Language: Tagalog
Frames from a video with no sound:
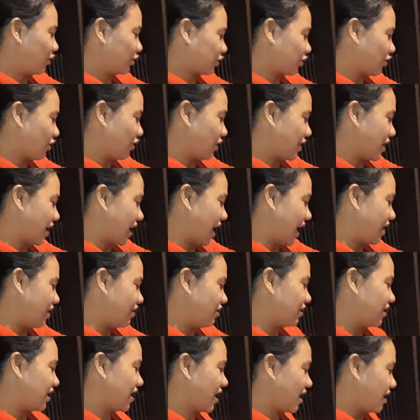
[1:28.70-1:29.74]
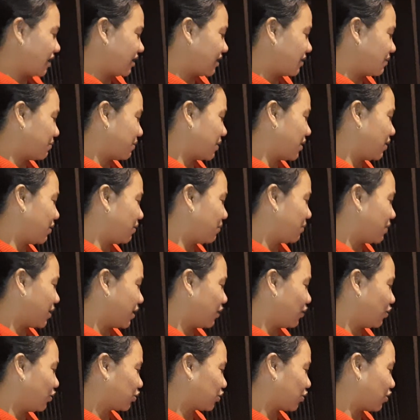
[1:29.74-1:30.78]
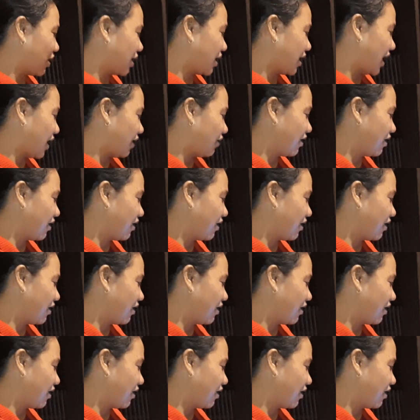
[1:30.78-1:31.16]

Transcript: magluto ng ano, hindi lang yung magluto ng